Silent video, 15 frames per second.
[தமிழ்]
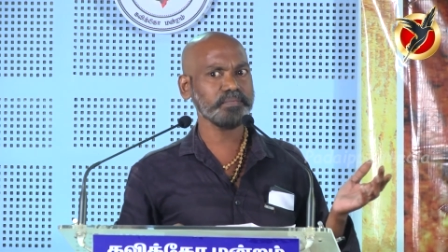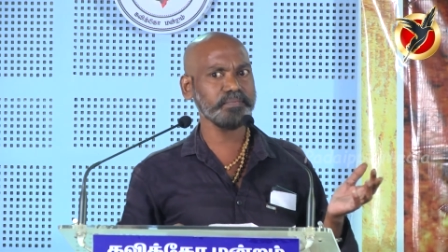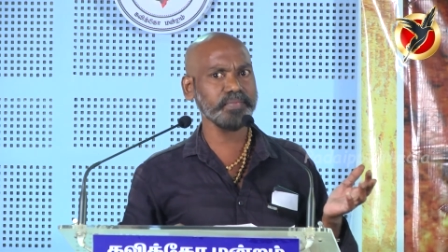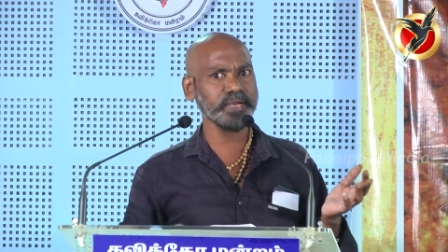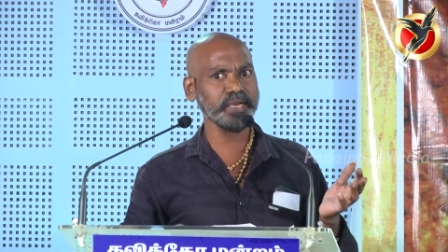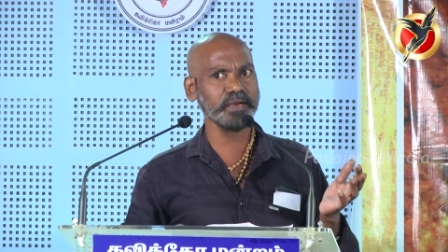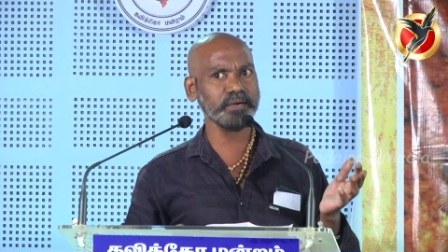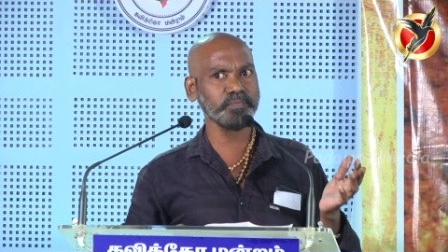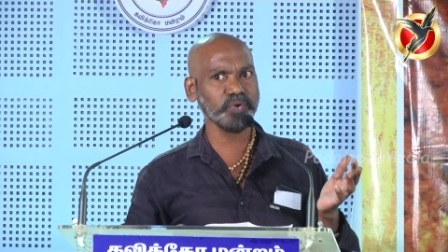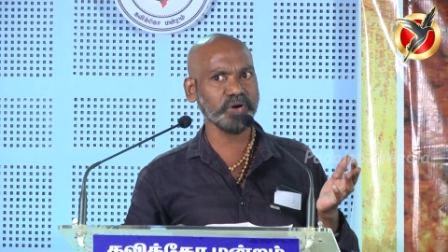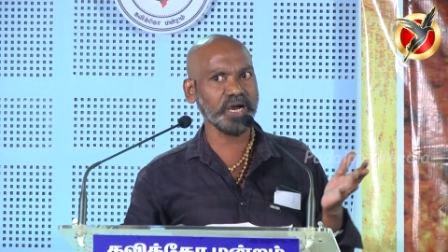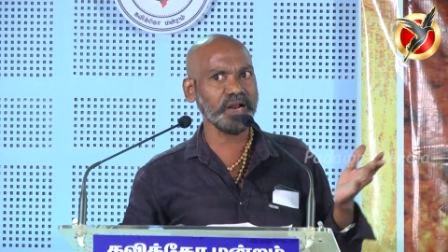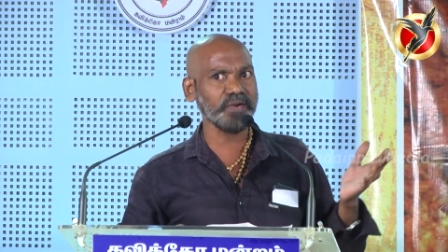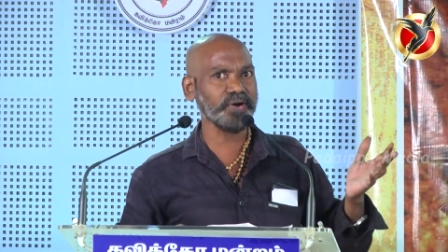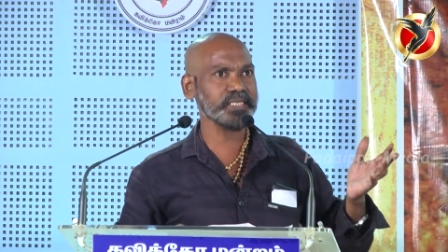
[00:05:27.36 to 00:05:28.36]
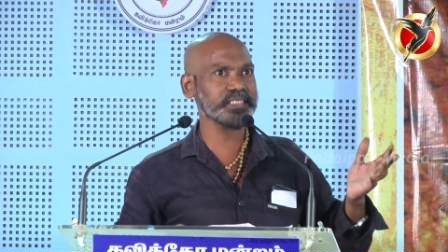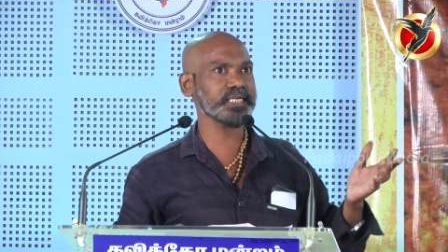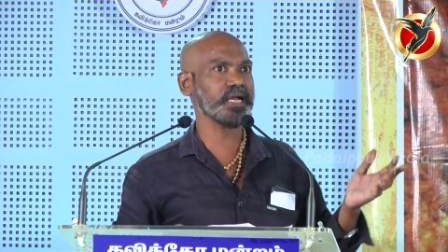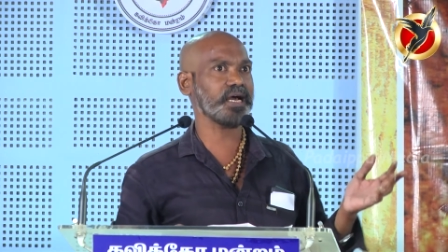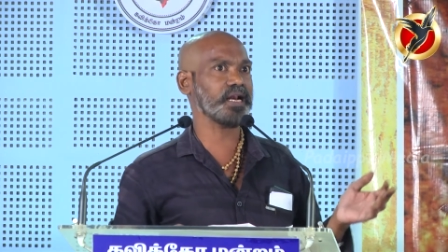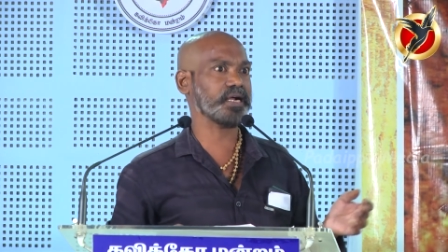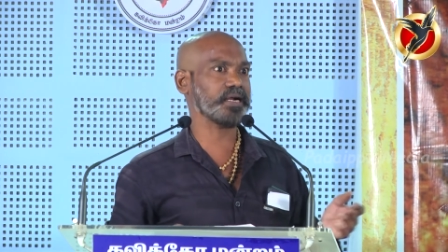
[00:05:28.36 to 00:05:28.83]
மிக முக்கால்வாசி
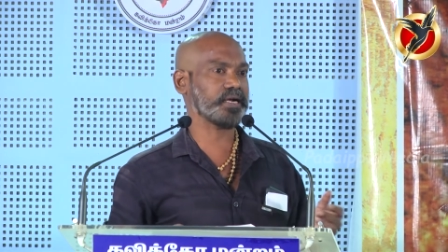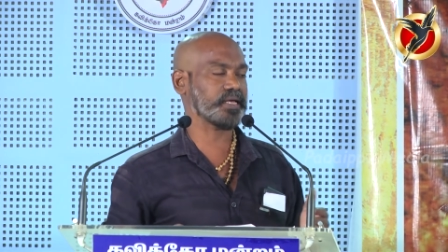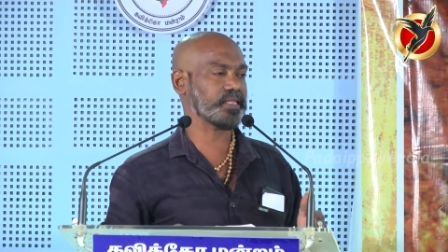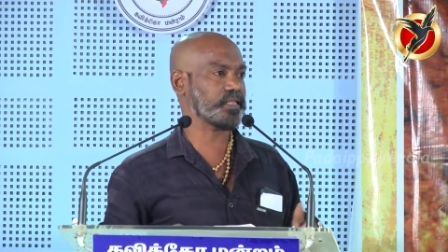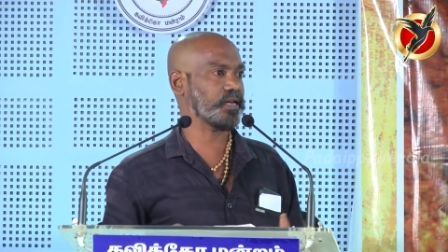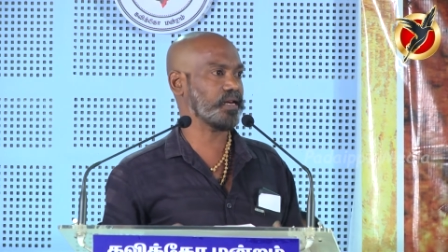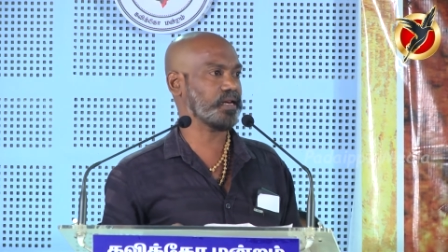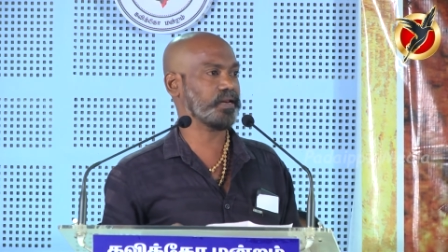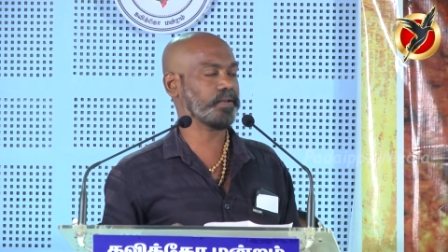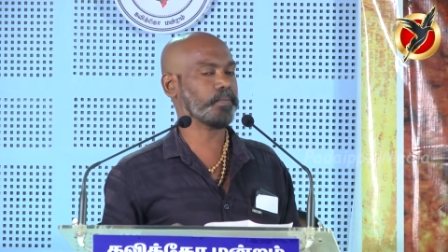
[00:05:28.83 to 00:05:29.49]
காலகட்டத்தில்